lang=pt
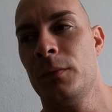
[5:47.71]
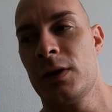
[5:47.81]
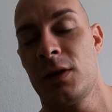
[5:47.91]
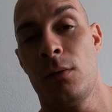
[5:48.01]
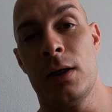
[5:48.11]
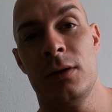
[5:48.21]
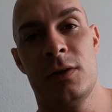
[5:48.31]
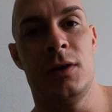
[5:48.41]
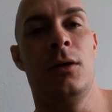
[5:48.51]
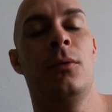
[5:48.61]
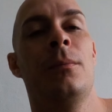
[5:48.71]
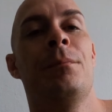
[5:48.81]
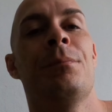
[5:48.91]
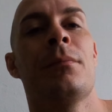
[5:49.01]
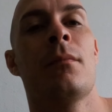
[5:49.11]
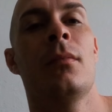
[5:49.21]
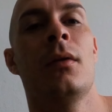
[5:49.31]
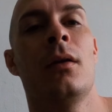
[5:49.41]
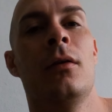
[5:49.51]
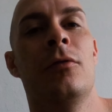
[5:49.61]
Nessa guarnição
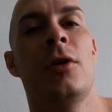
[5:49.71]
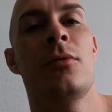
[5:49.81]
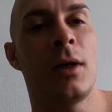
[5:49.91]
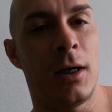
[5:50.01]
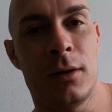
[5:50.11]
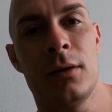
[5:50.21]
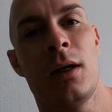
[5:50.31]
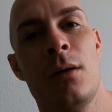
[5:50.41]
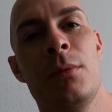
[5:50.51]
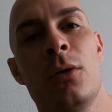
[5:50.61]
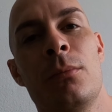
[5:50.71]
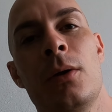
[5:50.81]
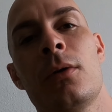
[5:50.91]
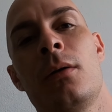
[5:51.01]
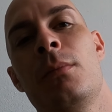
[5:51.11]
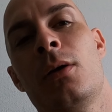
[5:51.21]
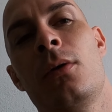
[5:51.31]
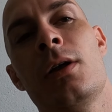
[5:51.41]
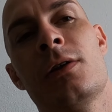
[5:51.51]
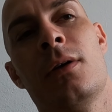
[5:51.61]
veio um cara que é amigo meu, que me
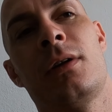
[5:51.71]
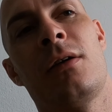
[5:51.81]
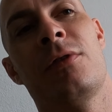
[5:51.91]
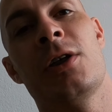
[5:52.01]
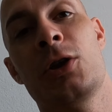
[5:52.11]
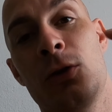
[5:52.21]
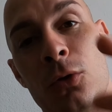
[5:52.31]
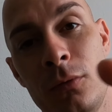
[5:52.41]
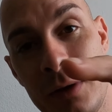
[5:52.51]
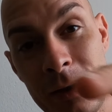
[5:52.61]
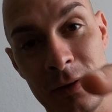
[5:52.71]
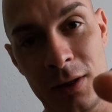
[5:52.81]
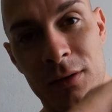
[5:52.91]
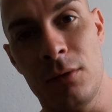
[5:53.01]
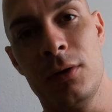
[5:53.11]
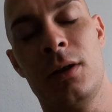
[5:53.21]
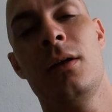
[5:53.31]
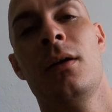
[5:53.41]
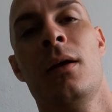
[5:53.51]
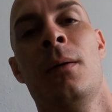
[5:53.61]
conheceu através do, desse canal
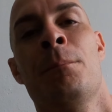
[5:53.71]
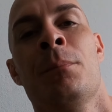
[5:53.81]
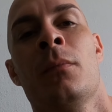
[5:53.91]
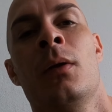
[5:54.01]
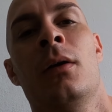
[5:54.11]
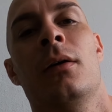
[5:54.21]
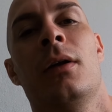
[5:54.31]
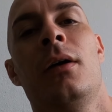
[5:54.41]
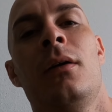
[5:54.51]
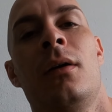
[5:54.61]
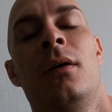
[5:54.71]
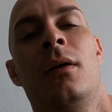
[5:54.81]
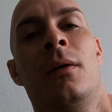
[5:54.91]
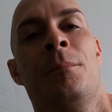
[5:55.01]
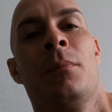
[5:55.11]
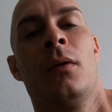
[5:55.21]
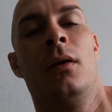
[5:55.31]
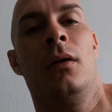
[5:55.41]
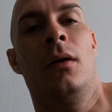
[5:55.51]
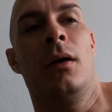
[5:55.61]
aqui, né?
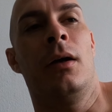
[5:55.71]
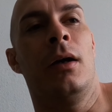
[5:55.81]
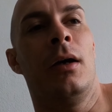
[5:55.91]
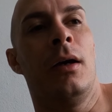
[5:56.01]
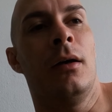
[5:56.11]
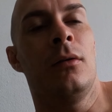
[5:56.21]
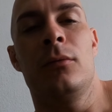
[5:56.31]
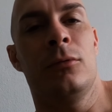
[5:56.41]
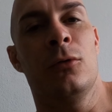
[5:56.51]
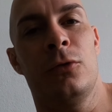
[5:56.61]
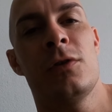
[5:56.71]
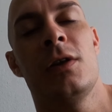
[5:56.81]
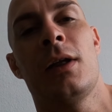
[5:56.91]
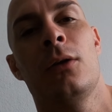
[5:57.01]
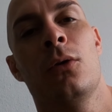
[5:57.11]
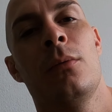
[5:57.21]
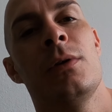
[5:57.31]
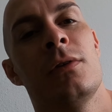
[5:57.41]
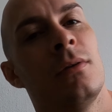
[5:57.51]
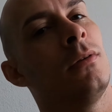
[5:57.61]
É, eu não, não, vou citar
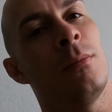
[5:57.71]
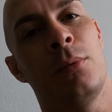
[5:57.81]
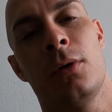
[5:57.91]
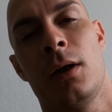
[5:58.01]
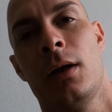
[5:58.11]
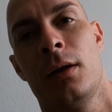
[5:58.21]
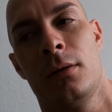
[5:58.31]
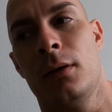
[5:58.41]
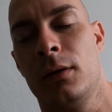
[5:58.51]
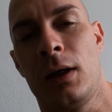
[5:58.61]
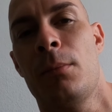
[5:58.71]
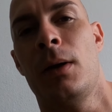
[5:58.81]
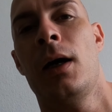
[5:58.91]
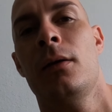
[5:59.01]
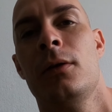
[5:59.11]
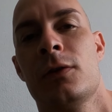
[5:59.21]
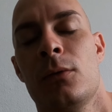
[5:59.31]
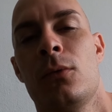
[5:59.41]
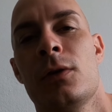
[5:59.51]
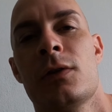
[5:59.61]
nomes, até porque é, é, trabalho e
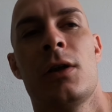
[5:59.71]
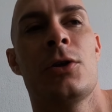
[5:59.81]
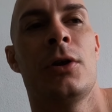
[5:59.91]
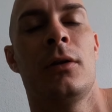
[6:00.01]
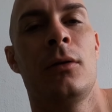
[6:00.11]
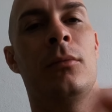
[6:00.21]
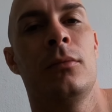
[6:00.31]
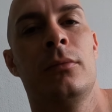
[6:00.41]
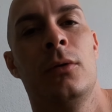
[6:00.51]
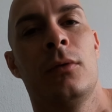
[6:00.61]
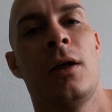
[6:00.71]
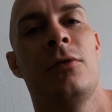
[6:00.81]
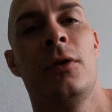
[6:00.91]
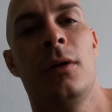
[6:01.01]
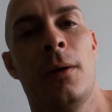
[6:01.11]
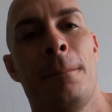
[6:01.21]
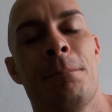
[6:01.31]
são coisas que a gente não, não deve